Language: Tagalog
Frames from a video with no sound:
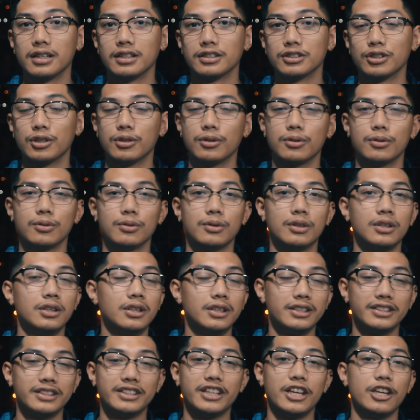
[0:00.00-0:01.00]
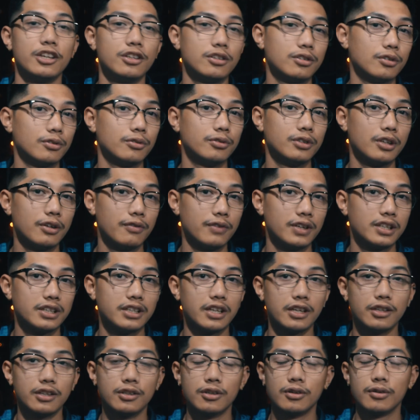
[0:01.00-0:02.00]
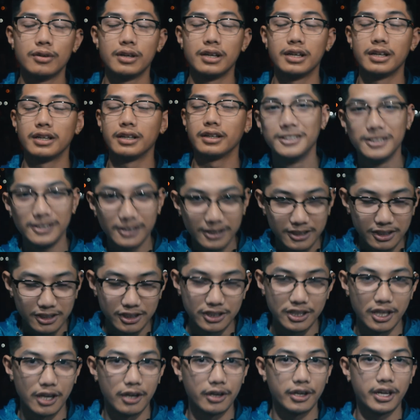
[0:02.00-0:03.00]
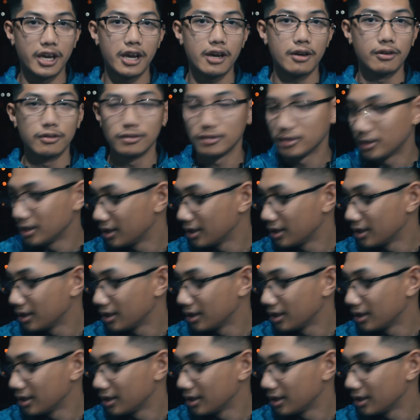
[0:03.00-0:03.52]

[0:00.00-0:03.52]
So, thank you David Kainoa. Shout out!